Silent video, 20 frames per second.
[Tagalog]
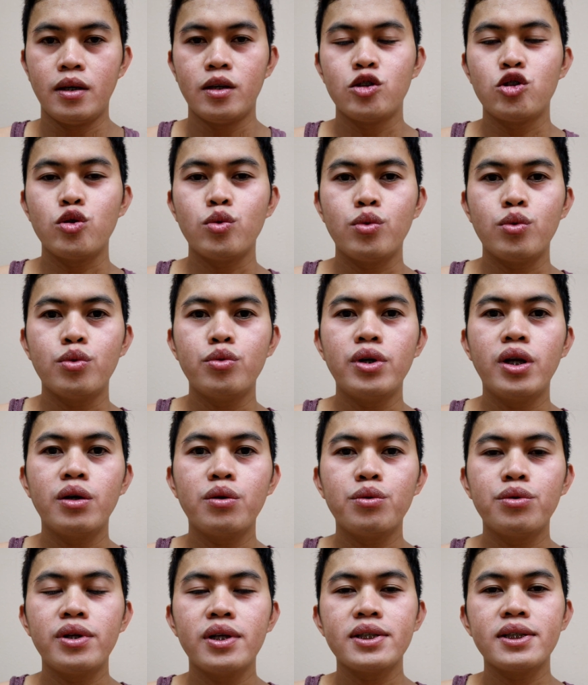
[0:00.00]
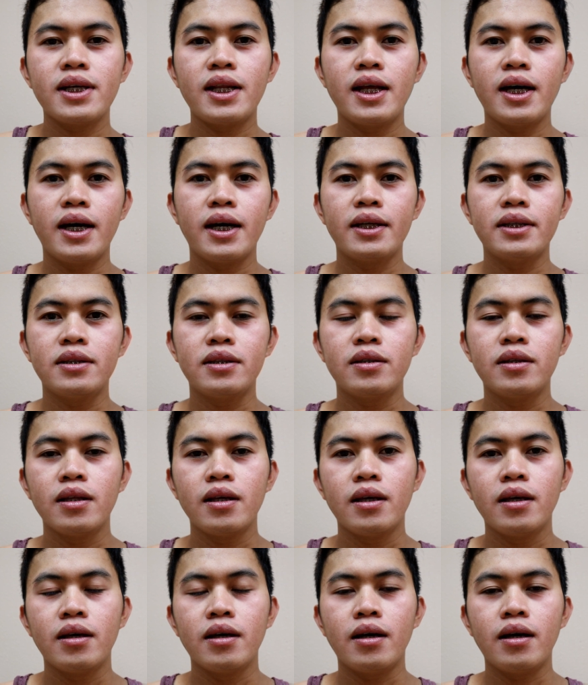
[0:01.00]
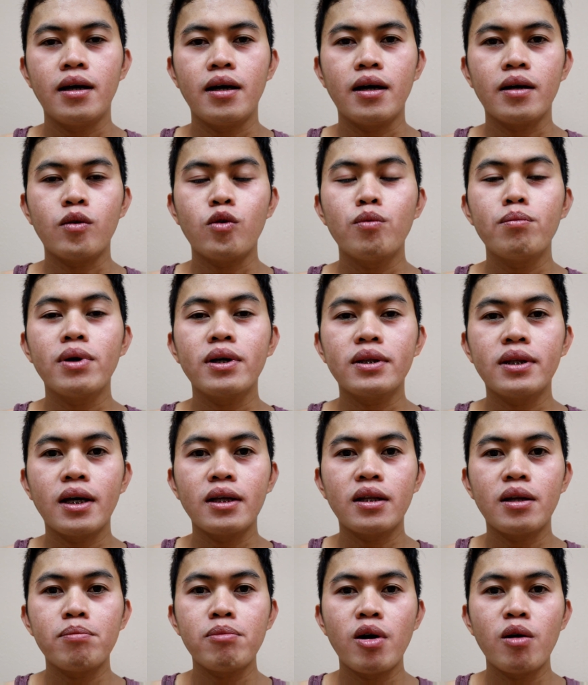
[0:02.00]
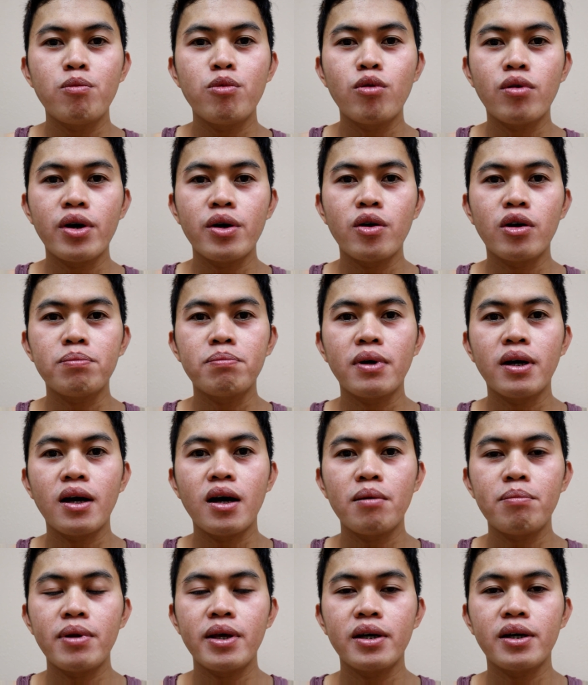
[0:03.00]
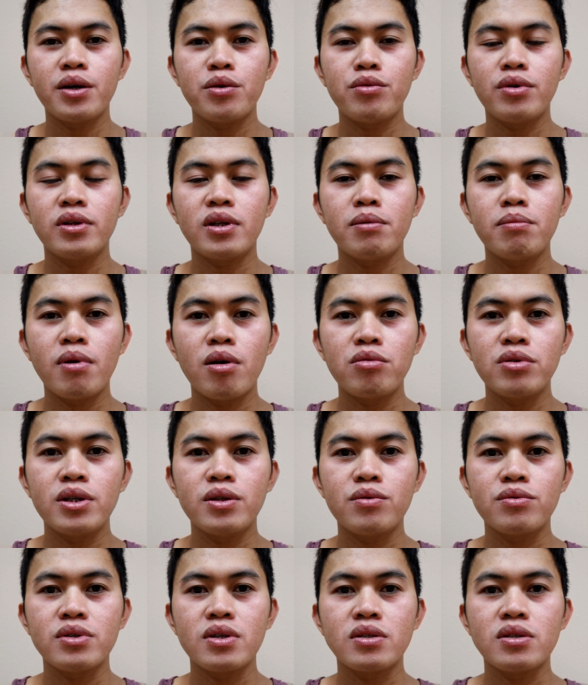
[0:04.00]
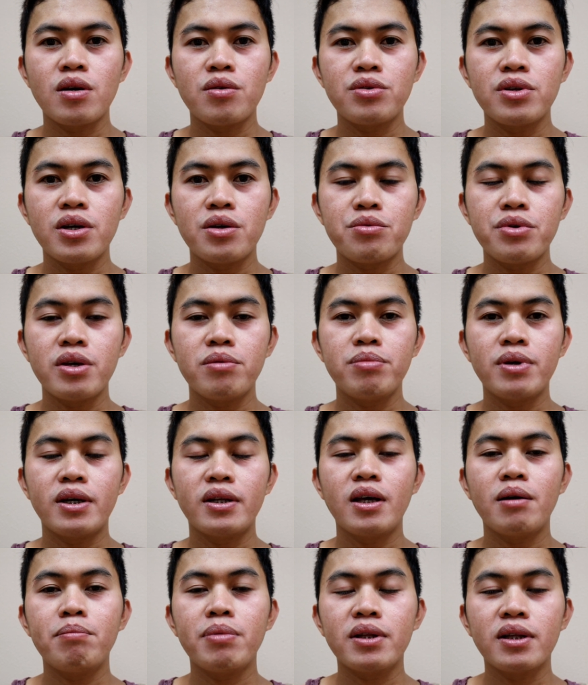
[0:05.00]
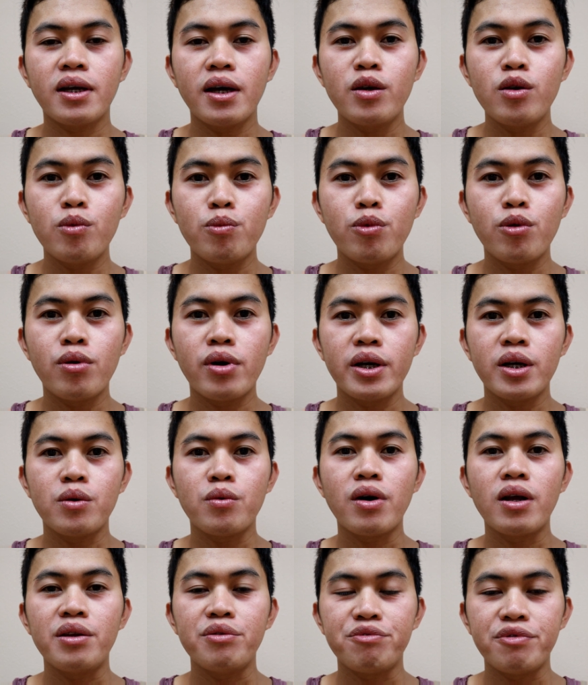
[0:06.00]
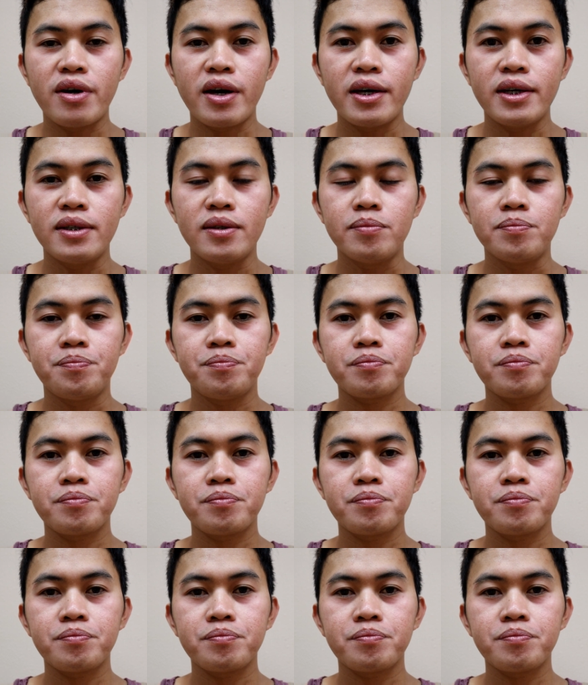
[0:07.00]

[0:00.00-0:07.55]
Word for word: So, unang-una sa lahat, uh, kung magtatrabaho po kayo at mag-a-apply kayo ng trabaho dito sa Saudi Arabia, dapat kayo po ay qualified.